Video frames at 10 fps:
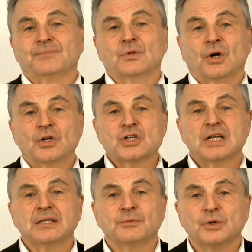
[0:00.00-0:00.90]

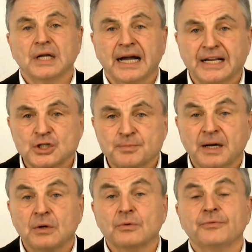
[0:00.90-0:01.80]
Deutschland würde
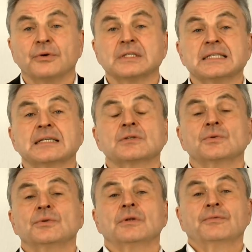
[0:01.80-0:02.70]
Einsparungen von
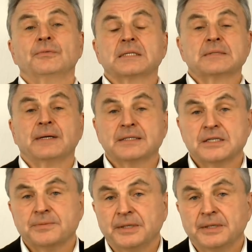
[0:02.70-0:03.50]
625